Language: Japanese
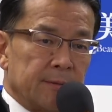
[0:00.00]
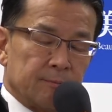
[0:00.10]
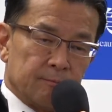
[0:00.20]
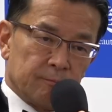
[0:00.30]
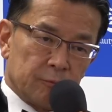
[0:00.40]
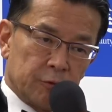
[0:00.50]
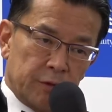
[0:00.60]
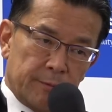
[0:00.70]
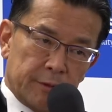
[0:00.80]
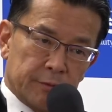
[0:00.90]
うん、
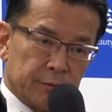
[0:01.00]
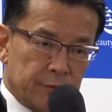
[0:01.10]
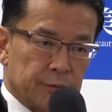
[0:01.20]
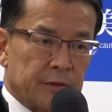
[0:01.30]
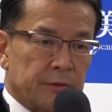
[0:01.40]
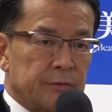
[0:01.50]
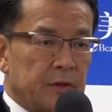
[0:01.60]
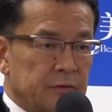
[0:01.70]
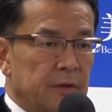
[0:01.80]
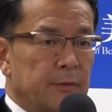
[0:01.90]
クレベルの強さという
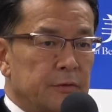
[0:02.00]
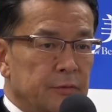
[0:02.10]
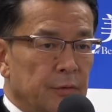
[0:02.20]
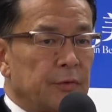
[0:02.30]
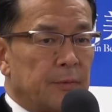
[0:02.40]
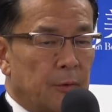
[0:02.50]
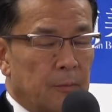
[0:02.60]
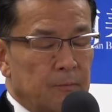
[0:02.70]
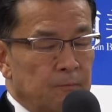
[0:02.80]
かクレベルにとっても